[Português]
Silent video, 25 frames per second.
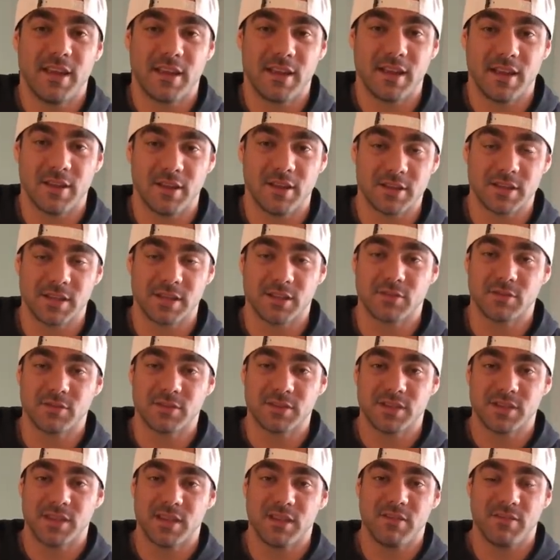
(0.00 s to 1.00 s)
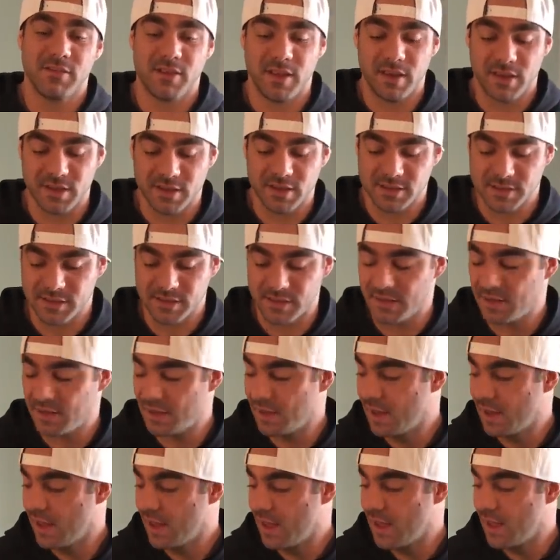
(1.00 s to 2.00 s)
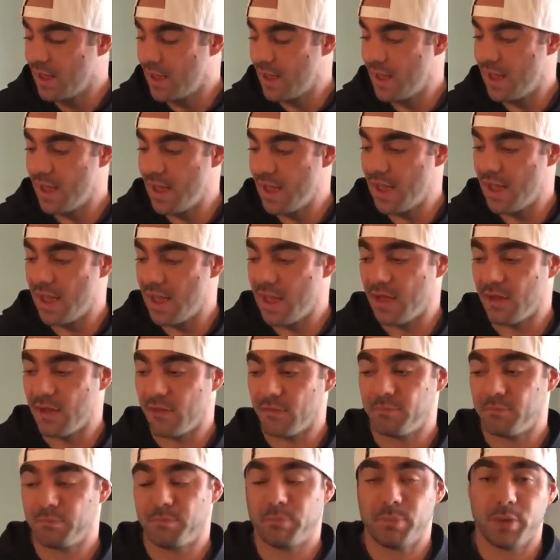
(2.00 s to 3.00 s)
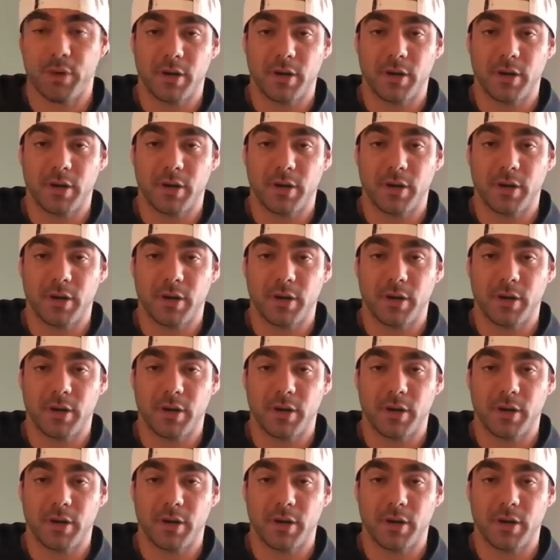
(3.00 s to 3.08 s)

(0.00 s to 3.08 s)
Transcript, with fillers: na nossa cozinha em Venice, é...